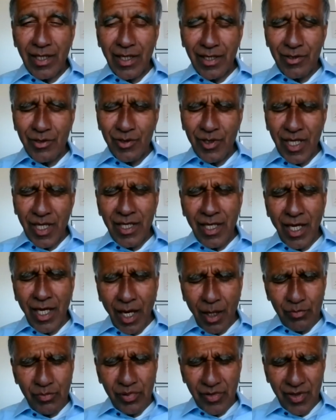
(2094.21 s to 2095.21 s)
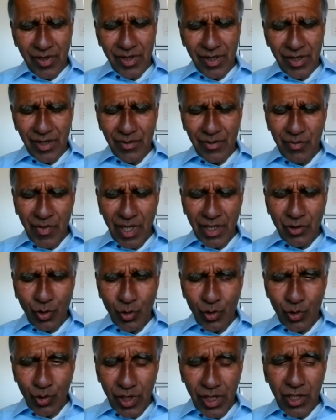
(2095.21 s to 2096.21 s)
Also ich habe äh,
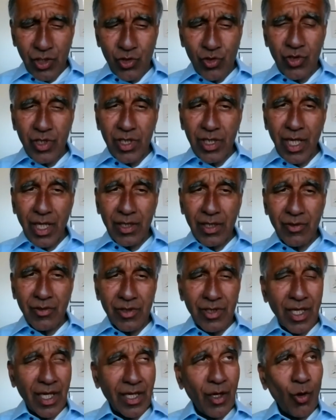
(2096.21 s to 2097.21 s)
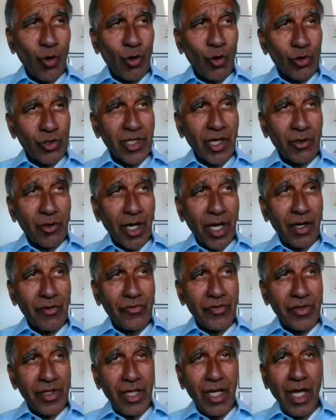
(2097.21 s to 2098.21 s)
Meteorologie studiert und dann auch
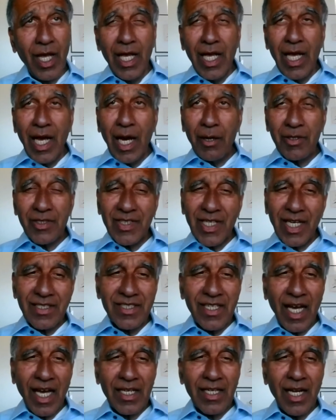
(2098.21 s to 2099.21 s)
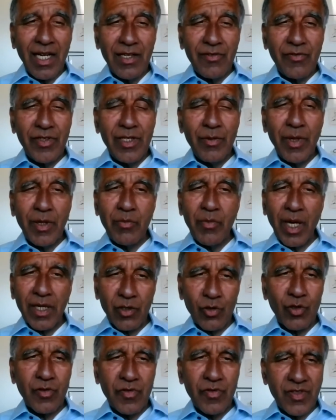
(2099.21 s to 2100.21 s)
Ozeanographie, aber das Ganze hat halt viel mit
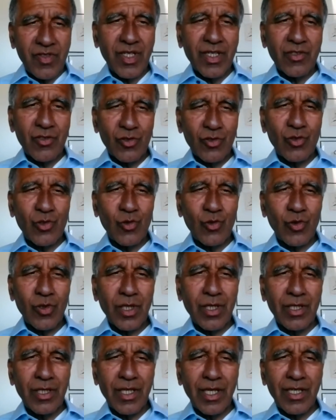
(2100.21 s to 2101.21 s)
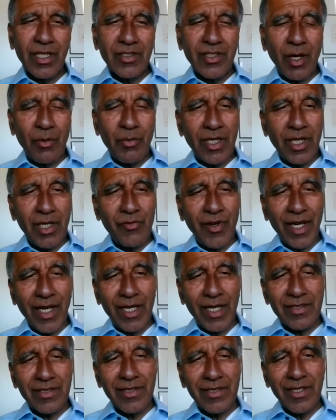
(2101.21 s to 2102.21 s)
Mathe und Physik zu tun. Ne, das darf man nicht
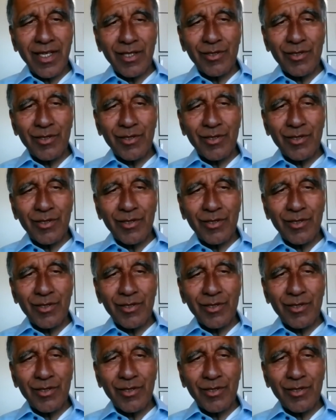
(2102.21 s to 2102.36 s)
vergessen.